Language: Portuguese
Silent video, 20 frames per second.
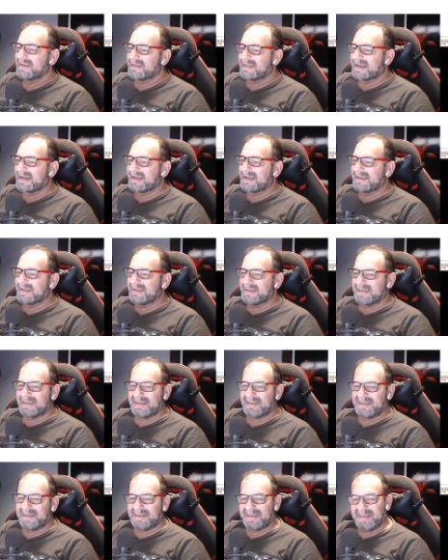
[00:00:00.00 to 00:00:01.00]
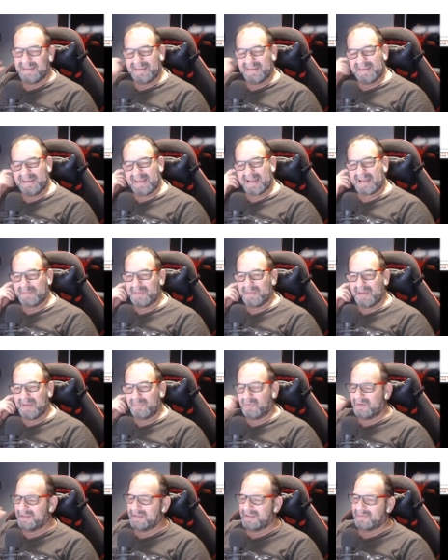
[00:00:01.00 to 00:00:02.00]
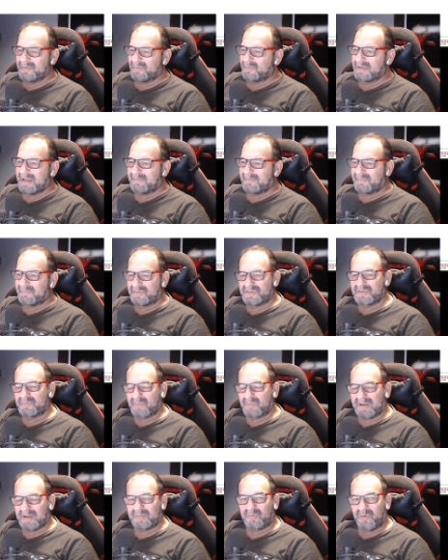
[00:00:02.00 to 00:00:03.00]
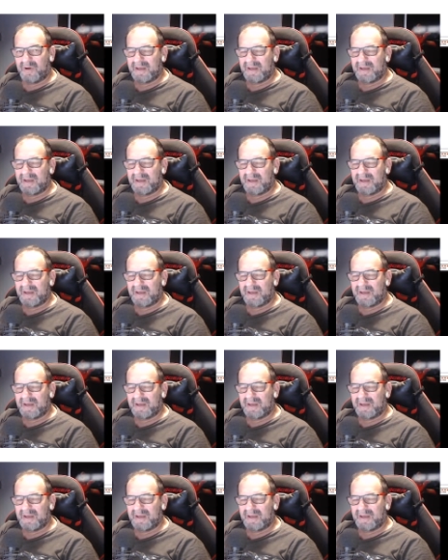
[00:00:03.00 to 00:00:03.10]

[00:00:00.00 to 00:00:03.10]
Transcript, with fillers: tá? E, e acabei abolindo o gráfico de 4